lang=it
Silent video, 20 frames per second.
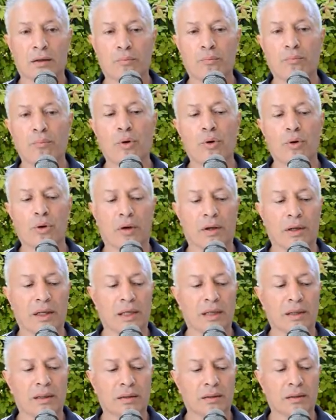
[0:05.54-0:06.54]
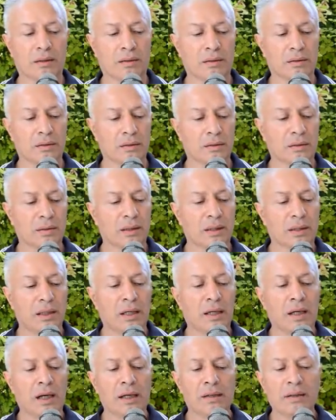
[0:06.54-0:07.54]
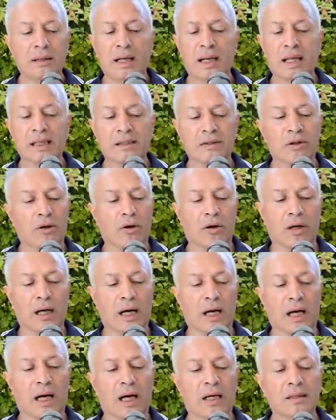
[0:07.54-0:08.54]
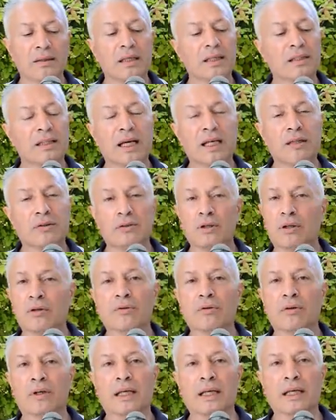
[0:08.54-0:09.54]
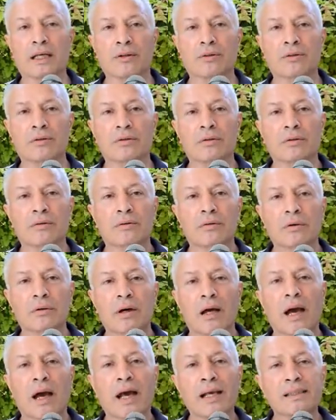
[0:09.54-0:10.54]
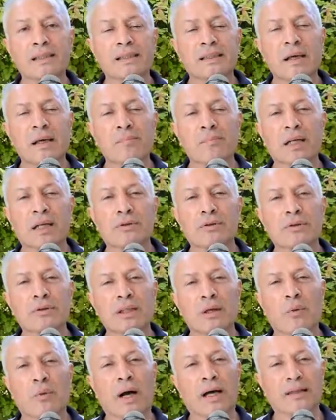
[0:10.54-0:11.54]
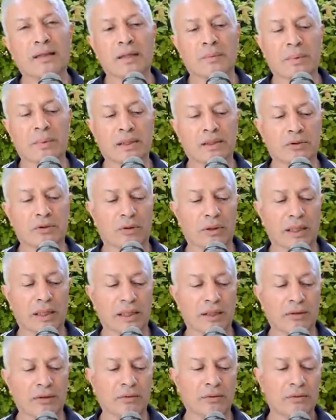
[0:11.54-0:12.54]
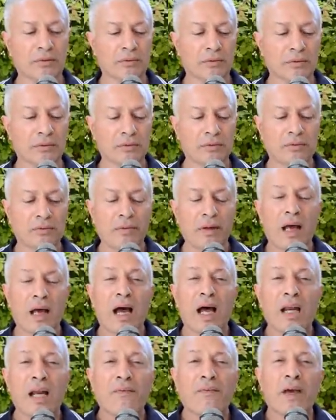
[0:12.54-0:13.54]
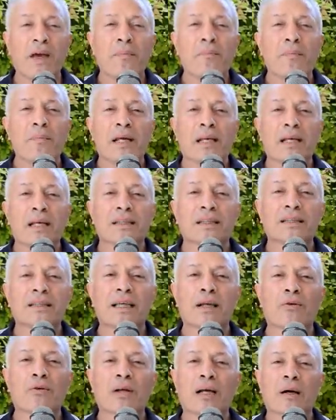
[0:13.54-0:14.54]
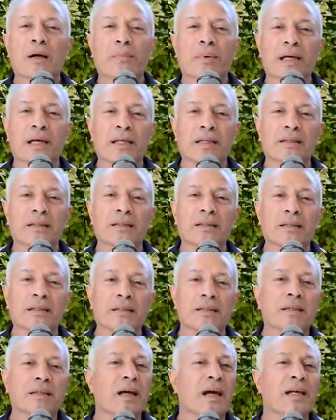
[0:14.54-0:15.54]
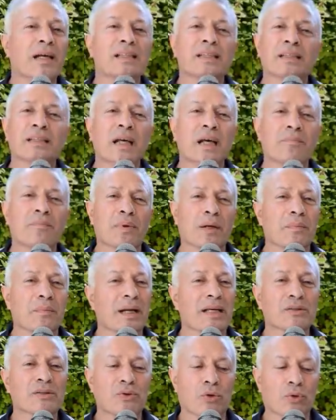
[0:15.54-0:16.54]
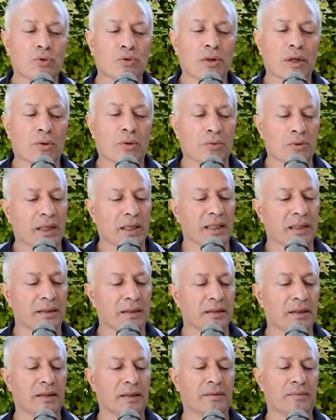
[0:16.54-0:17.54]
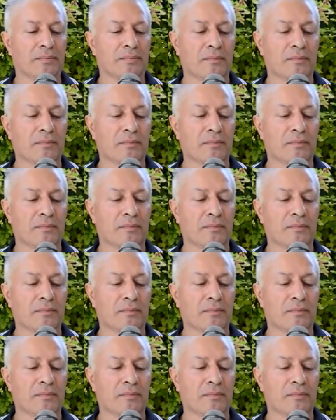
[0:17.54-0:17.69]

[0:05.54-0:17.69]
Bullone. Nella scuola di certo io non creio è sempre tutte quante pezzoleio. Alle femmine ci c'erano le capeglie e sempre me la scotti e cudeglie.